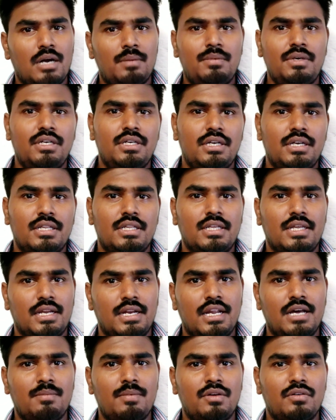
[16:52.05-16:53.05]
அப்படின்றது
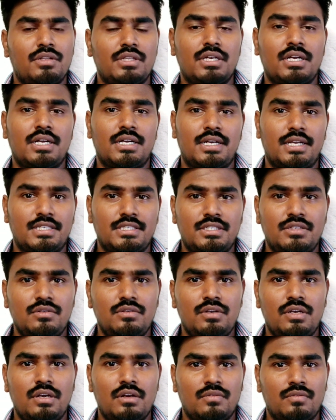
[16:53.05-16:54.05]
எல்லாமே வந்து நான் நெக்ஸ்ட்
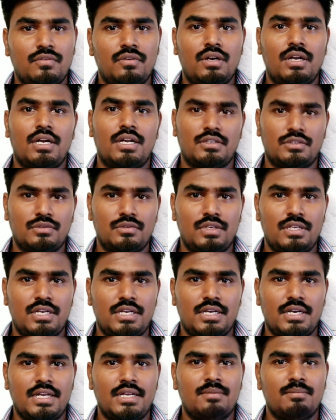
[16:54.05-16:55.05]
வீடியோவில் ஃபுல்லாக நான்
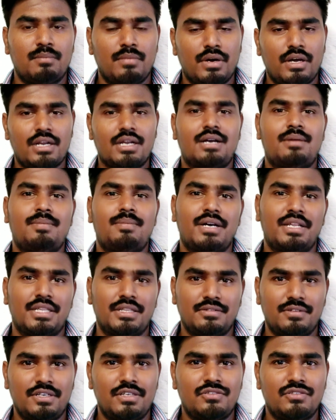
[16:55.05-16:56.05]
சொல்லியிருக்கிறேன் மறக்காமல்
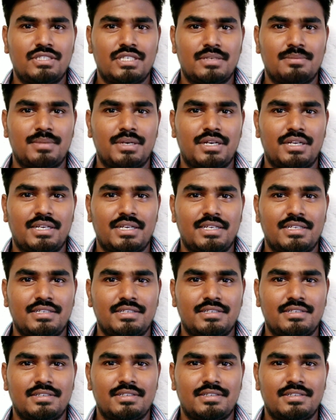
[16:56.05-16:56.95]
அந்த வீடியோவை செக் பண்ணுங்கள்